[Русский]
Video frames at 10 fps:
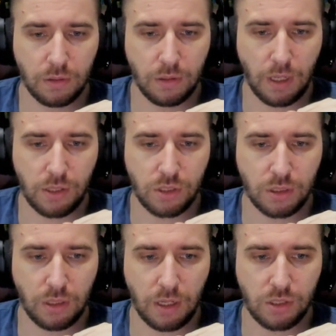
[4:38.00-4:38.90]
Дальше,
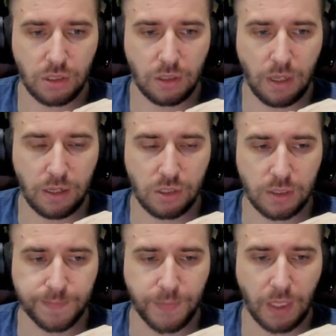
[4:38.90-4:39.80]
дальше, дальше.
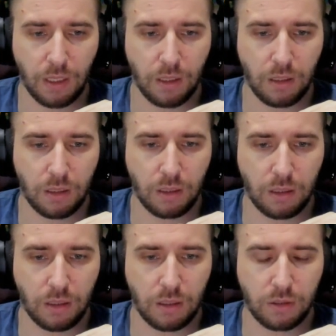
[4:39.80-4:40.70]

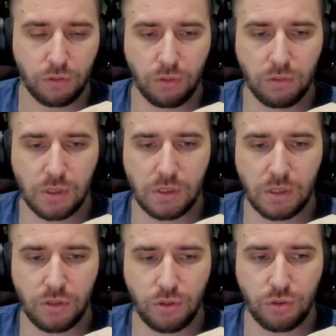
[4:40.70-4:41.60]
Кто у нас
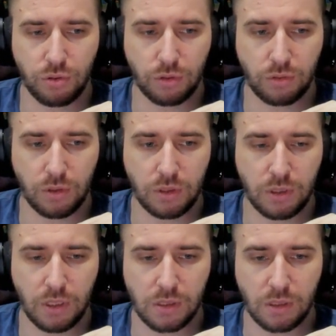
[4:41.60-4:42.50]
есть еще такое
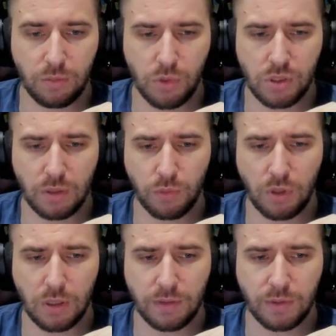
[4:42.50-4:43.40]
интересное? Можно
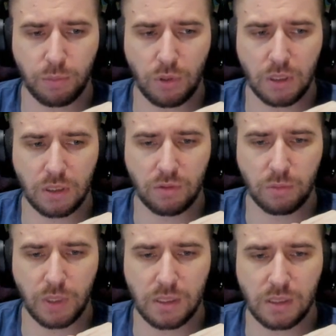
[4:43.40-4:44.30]
много автопрокеров. У
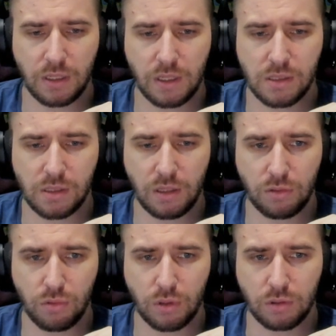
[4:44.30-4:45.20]
меня стоял
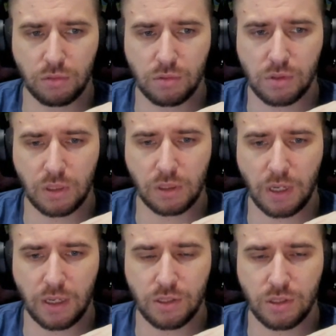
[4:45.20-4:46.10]
стрелок. Ну,
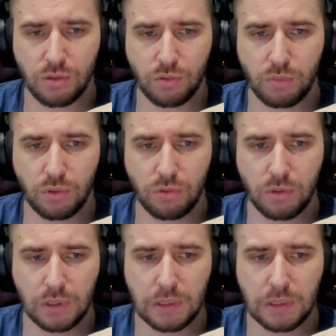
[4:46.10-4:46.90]
стрелка я сейчас уберу.